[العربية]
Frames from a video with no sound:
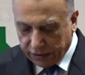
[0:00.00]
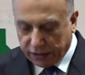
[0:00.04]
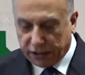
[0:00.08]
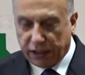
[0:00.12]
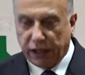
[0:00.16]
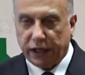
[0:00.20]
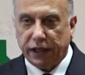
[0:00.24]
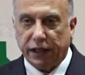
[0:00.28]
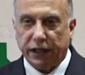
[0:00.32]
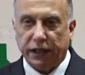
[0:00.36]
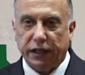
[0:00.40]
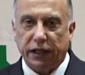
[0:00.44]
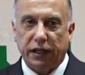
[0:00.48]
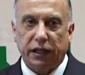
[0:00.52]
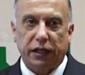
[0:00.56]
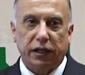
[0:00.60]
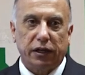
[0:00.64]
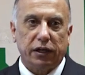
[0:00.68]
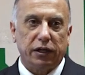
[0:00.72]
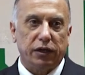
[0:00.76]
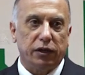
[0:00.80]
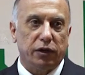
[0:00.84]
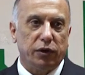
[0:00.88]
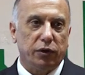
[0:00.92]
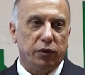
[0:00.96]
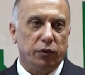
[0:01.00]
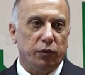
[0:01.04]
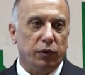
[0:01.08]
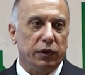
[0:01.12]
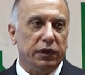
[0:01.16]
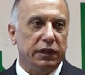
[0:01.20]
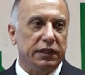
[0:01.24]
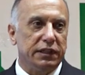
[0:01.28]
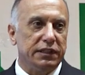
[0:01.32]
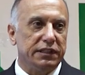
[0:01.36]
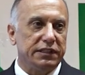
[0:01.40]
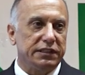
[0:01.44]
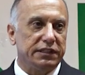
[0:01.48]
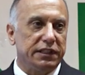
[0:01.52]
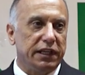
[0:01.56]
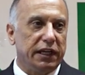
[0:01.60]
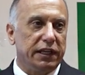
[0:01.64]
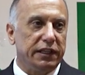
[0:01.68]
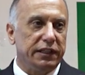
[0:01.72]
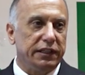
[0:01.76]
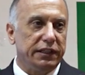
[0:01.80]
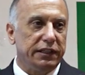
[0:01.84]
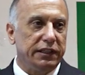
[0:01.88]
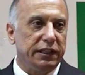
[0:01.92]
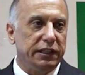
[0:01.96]
كان العراق
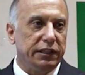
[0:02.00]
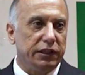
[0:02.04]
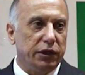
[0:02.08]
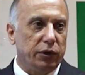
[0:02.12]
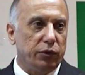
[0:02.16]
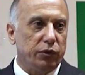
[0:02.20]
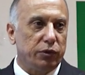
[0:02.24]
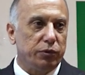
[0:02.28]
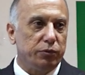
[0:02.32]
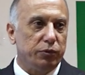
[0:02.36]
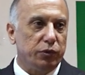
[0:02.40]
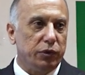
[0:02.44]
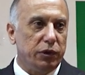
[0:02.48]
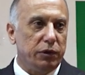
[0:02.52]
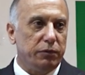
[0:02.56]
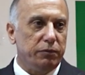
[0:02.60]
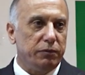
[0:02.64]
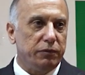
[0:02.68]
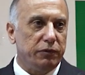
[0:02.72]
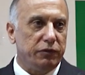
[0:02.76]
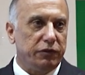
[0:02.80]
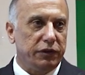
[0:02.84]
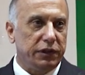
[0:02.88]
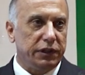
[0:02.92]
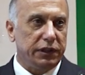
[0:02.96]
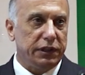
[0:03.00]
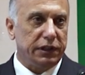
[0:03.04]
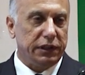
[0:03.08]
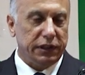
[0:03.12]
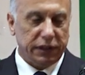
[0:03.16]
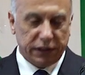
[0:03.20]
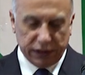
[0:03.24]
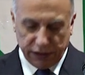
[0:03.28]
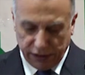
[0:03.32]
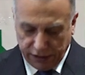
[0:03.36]
وللإنسانية دور مهم في